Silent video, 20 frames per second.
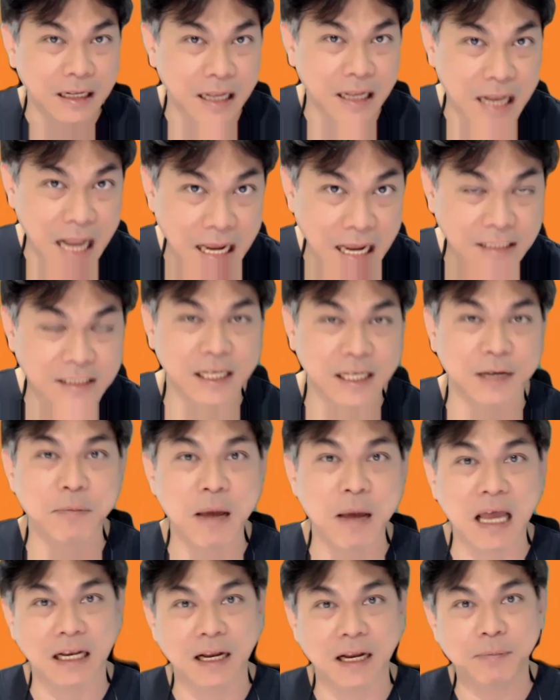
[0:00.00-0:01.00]
ละลายเสม
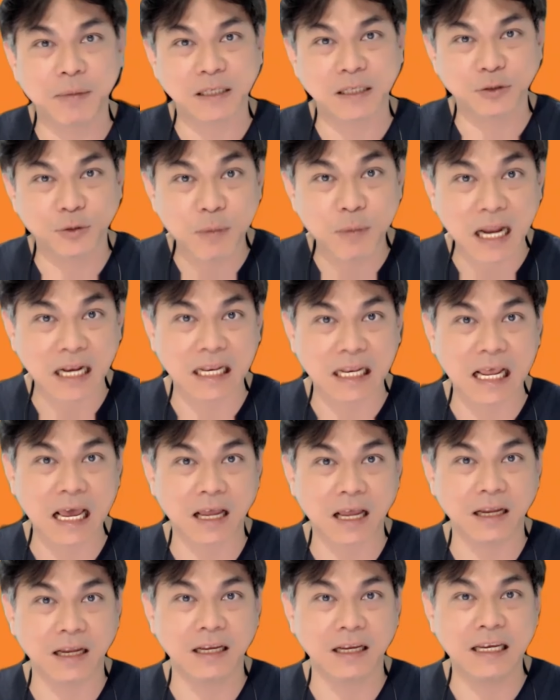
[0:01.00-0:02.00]
หะณปัจจุบันเนี้
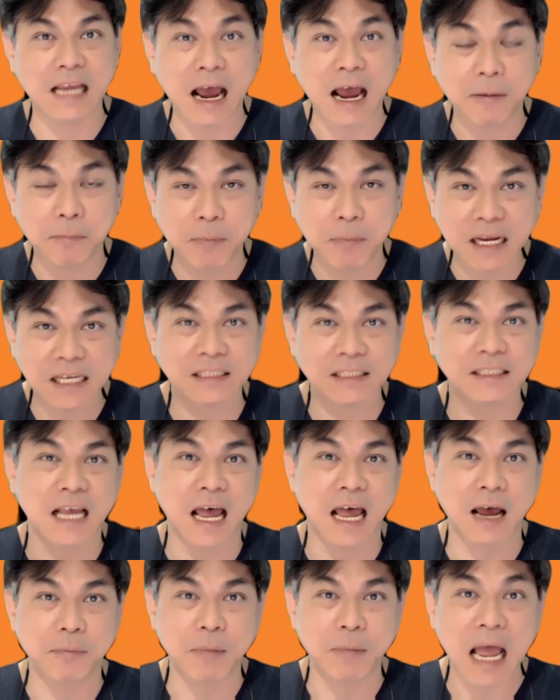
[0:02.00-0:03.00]
ยยังไม่
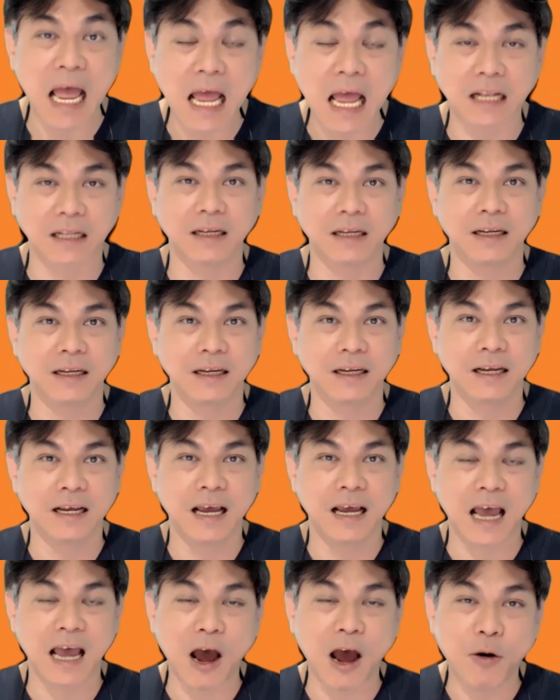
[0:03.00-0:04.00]
สามารถ
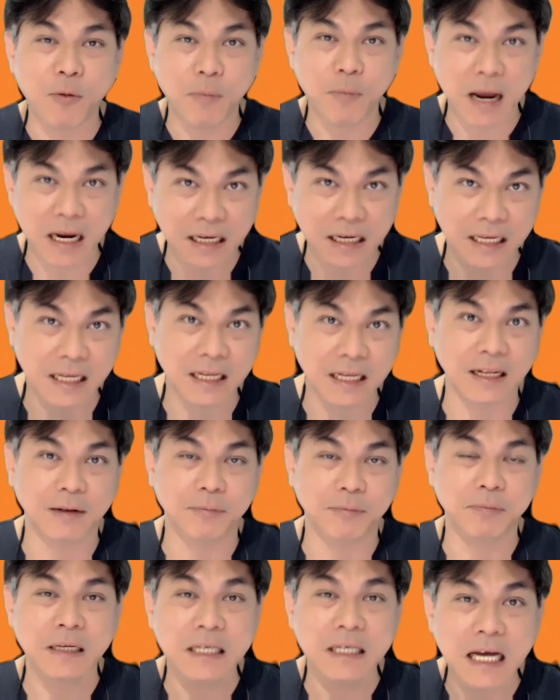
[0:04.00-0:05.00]
เอามากิน
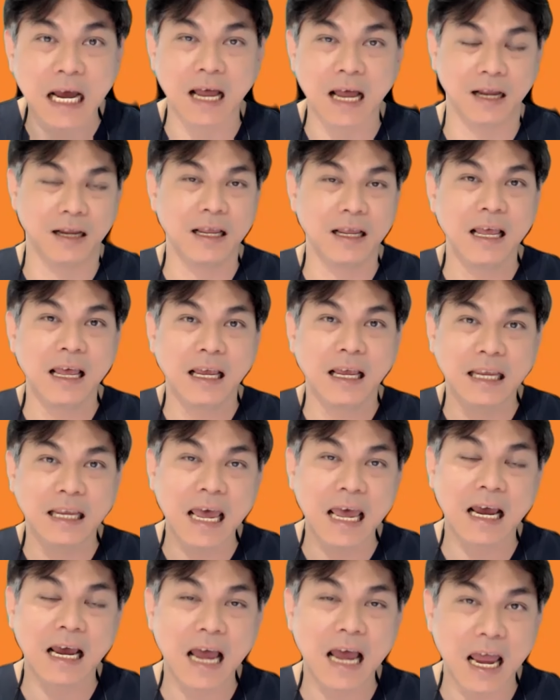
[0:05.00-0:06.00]
เพื่อ
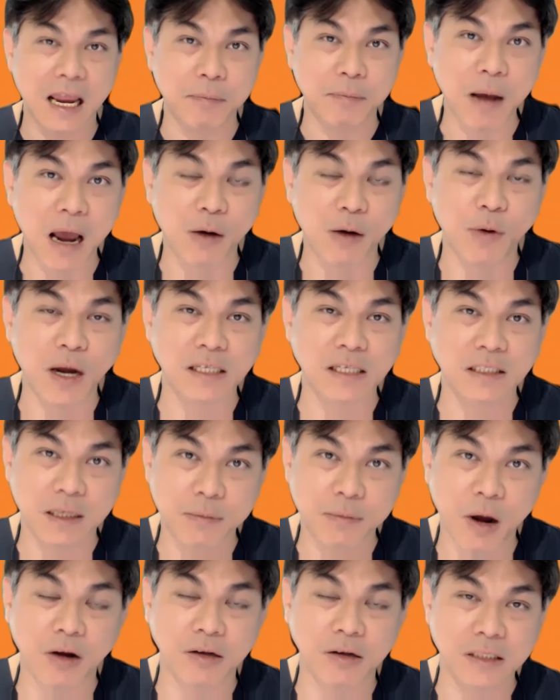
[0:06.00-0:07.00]
แก้ไขภาวะส
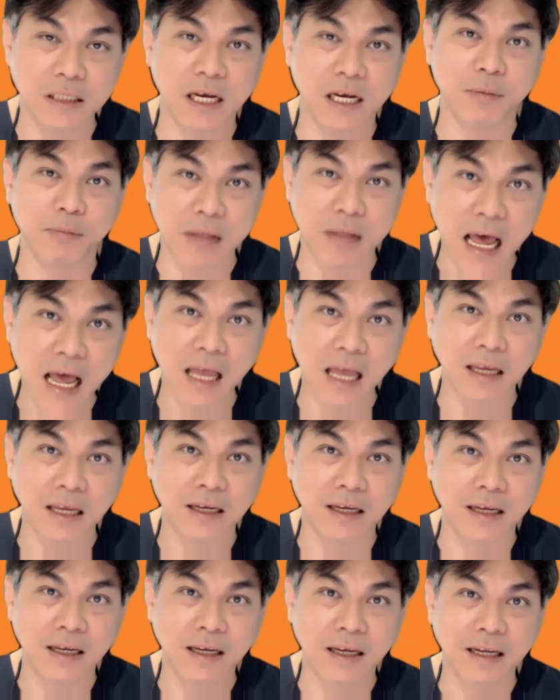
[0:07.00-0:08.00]
มองเสื่อมได้
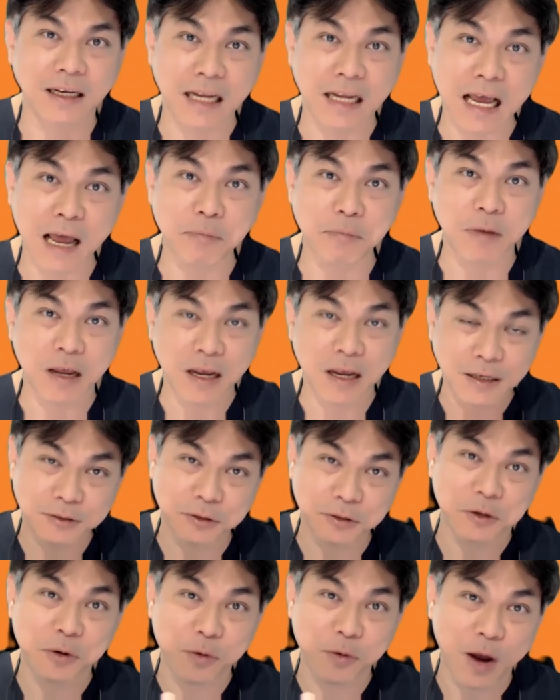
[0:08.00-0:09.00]
นะครับ
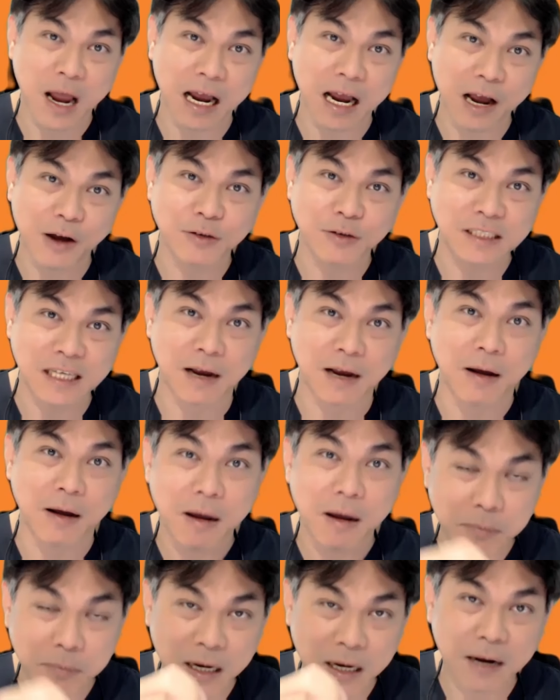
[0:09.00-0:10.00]
จนกว่าเขาจะ
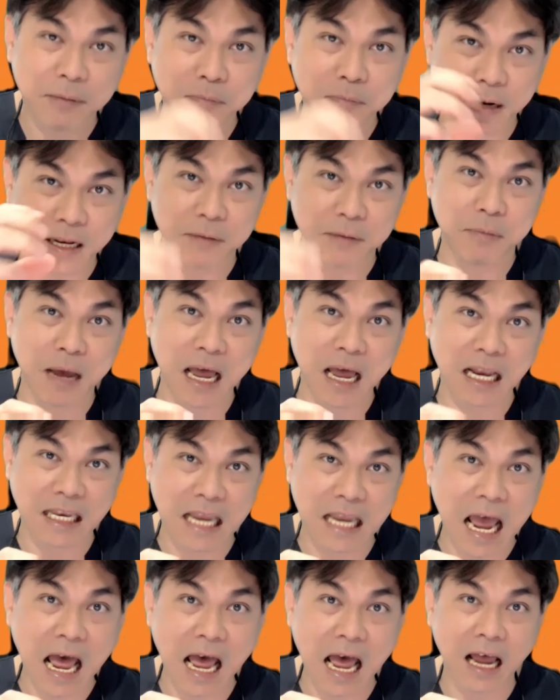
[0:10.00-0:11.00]
เพิ่มปริมาณ
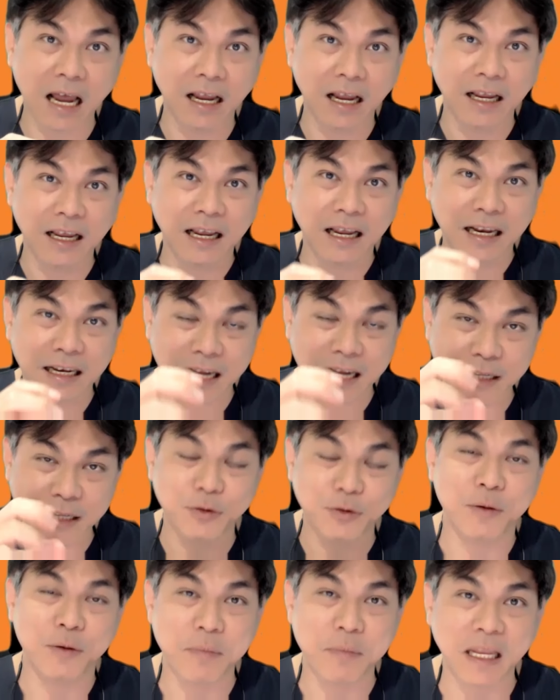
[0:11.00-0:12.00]
ยาใน
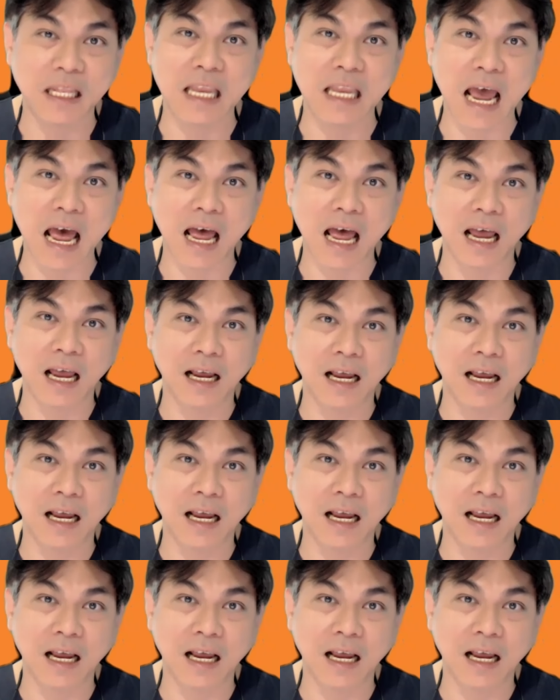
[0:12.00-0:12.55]
ตัวเม็ดยา